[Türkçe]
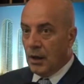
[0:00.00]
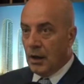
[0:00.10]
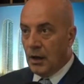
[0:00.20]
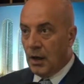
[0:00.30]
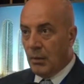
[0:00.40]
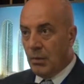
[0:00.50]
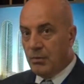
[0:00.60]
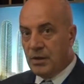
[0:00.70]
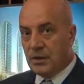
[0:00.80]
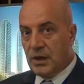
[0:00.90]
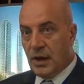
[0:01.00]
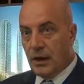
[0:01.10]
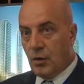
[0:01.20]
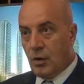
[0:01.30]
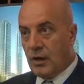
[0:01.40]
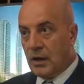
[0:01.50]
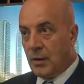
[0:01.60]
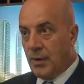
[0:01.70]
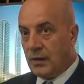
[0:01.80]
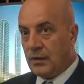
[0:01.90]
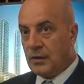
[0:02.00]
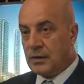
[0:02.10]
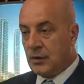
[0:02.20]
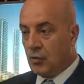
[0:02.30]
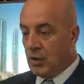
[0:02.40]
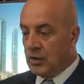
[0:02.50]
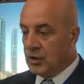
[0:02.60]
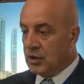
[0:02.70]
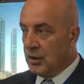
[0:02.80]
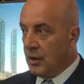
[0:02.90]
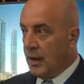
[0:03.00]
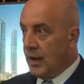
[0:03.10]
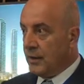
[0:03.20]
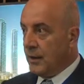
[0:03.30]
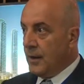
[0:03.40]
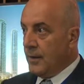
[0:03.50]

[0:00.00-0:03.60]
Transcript: E, ama bir diğer yönden de baktığınızda tüketici eğer